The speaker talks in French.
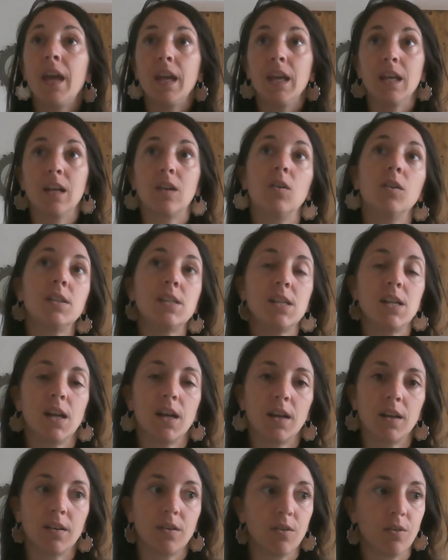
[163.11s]
Et quand il
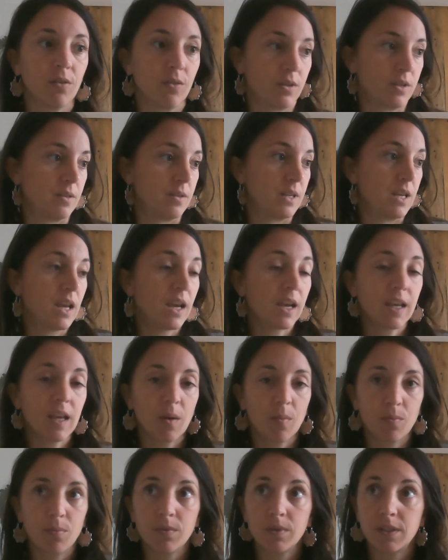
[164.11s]
a euh, guéri
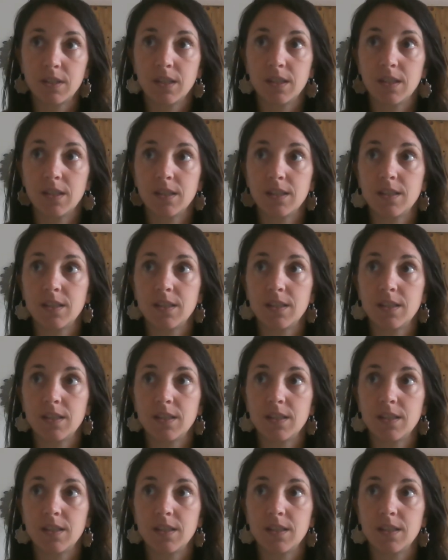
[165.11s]
ces,